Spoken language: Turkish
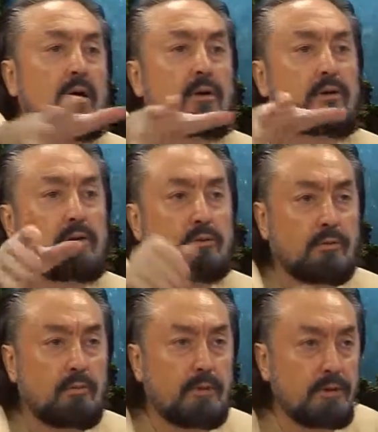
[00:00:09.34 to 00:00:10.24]
Anında
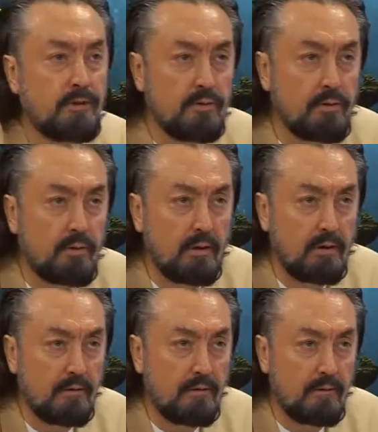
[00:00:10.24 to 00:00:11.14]
götürüp
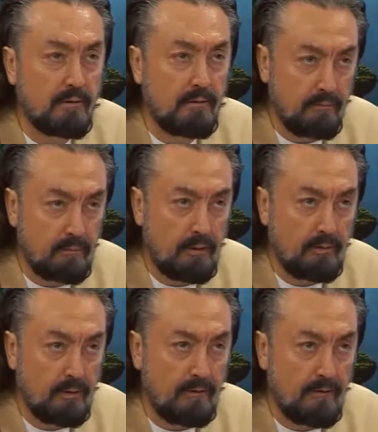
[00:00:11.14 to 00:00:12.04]
yetiştiriyorlar. Evet. Değil
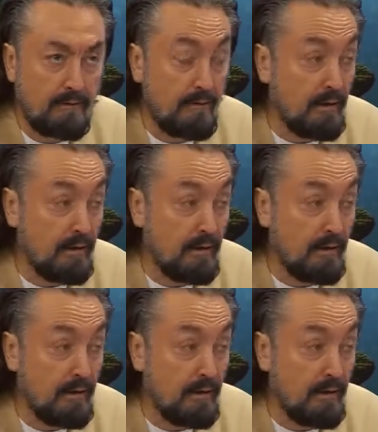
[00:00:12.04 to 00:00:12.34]
mi? Evet.